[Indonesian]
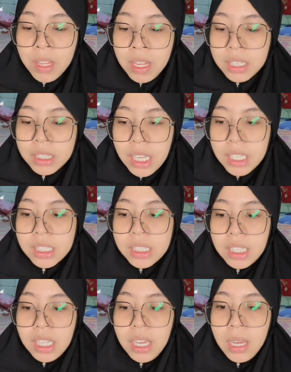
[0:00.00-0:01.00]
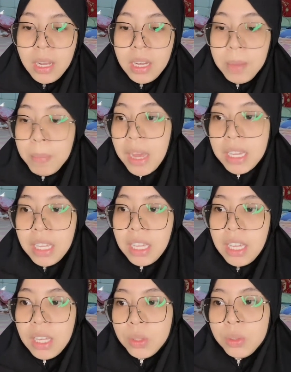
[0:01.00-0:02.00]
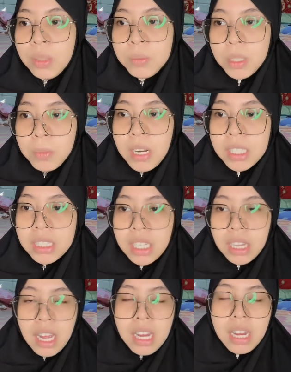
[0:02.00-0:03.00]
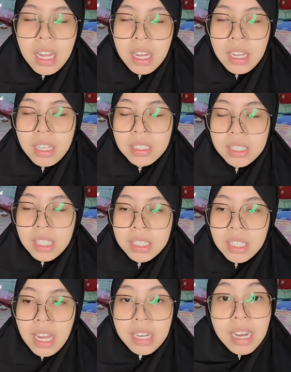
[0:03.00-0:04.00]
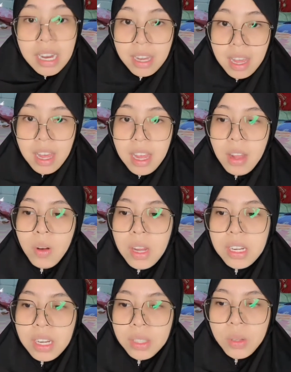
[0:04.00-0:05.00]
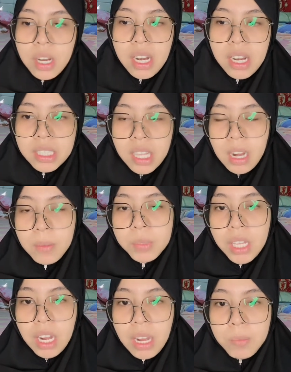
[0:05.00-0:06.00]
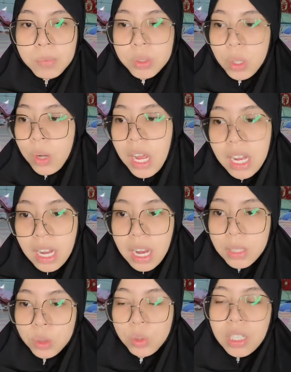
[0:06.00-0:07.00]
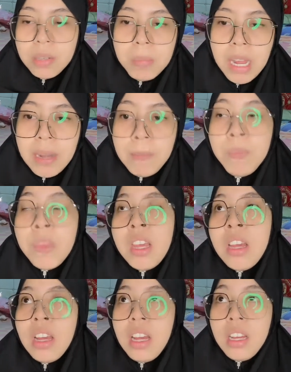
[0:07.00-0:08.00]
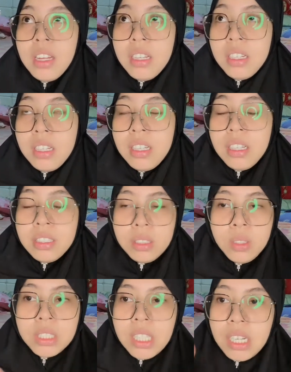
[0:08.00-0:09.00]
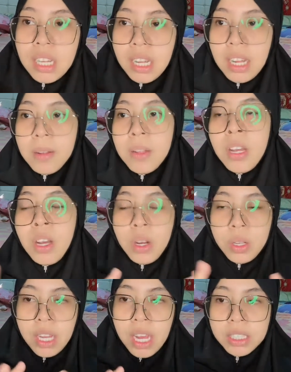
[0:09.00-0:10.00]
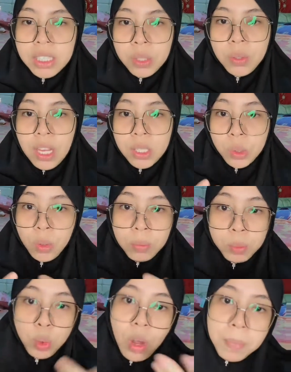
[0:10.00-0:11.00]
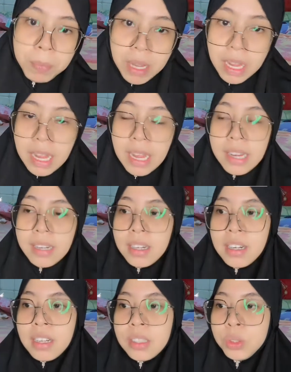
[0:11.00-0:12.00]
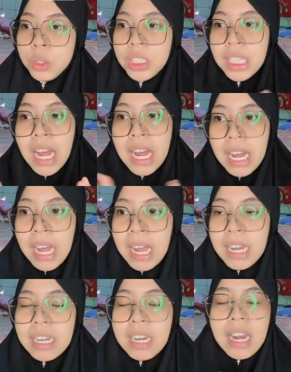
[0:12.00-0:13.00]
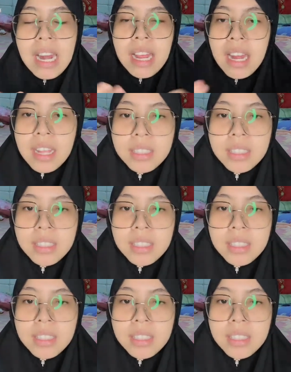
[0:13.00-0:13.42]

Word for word: sesi di paginya itu jam 11 kita ada sesi adat ya kalau adat itu kan ada salam-salam saudara sungkeman uh, terus ada kalau di Aceh itu kayak suap-suapan cuci tangan dan lain-lain